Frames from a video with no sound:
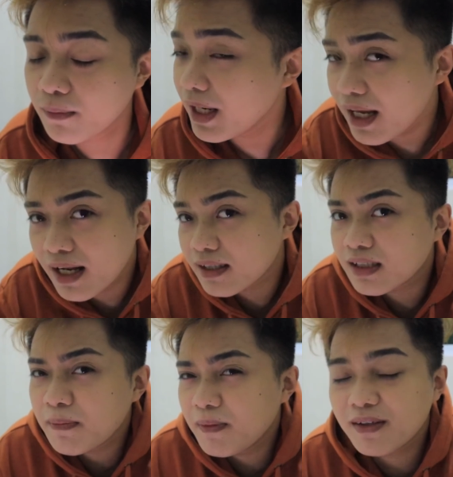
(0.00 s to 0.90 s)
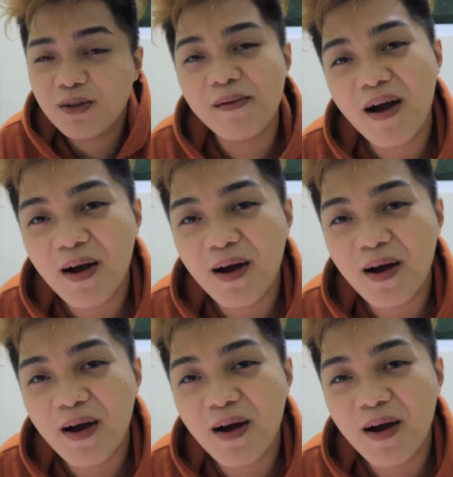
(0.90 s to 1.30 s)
Wala lang, trip lang to mga